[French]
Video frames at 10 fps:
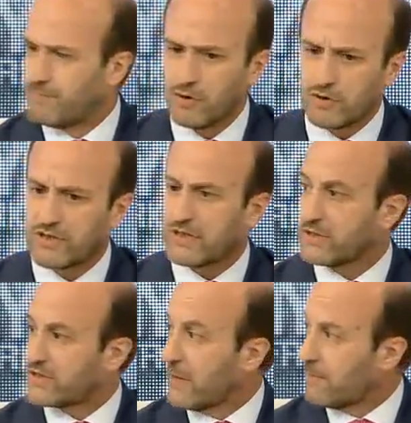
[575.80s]
pour
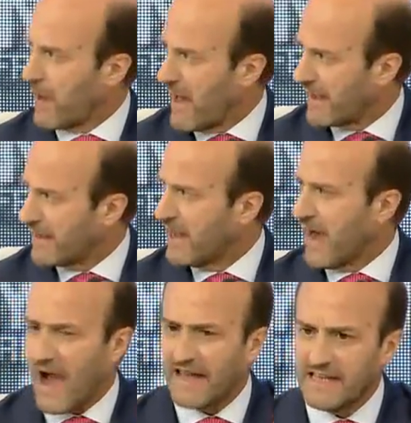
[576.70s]
s'assurer que ces
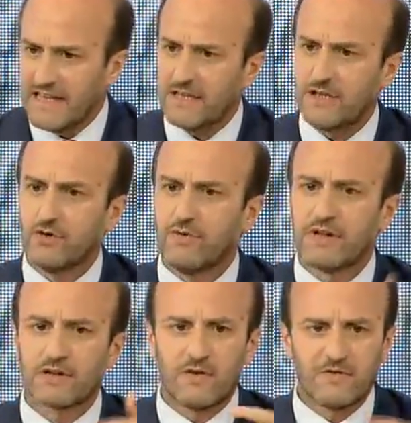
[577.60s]
demandes
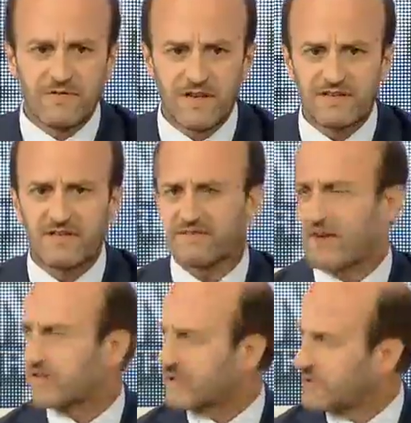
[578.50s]
se
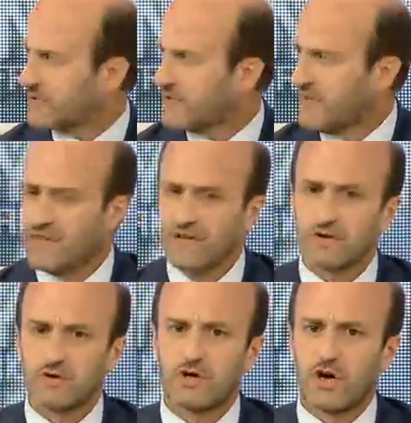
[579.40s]
traduisent en
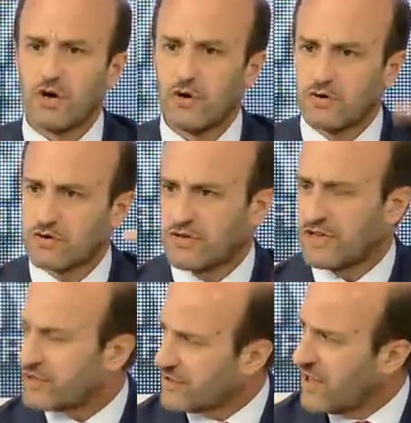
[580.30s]
en
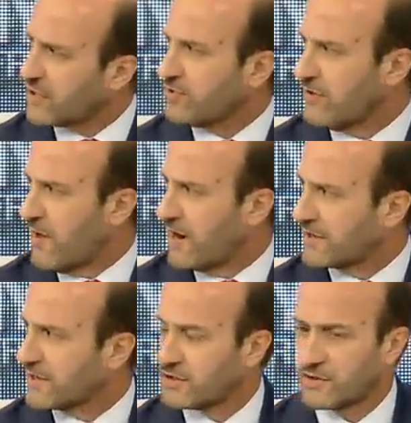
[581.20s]
actes
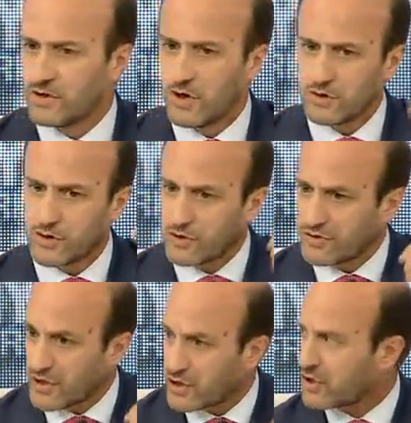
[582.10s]
concret et positif, il faut,
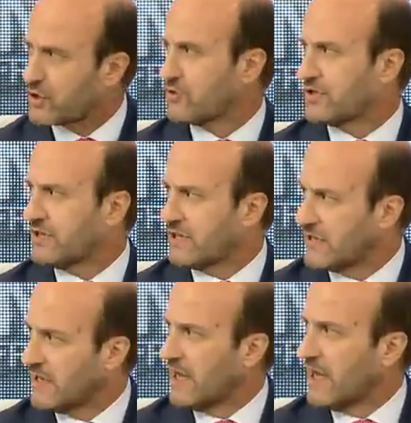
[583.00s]
convertir,
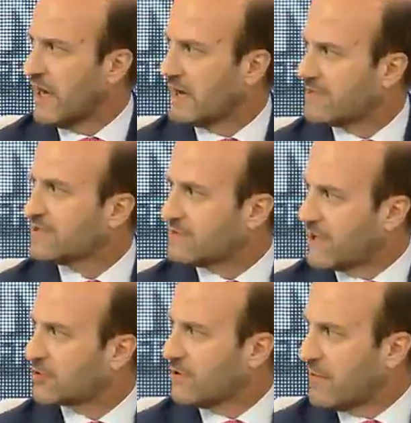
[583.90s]

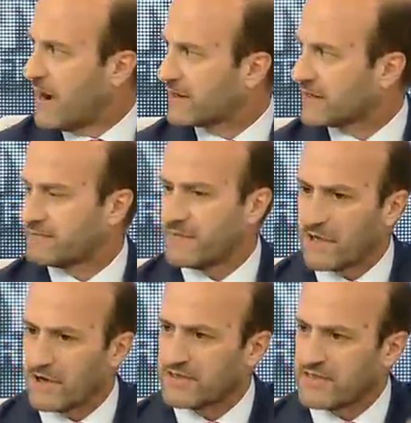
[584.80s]
convaincre les
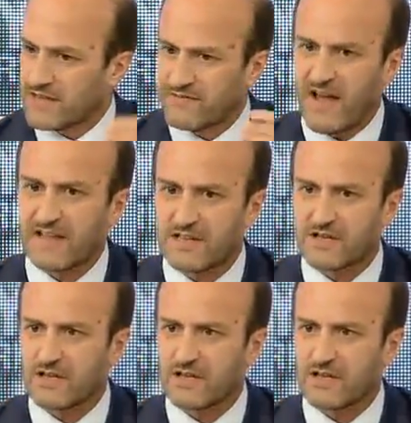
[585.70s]
investisseurs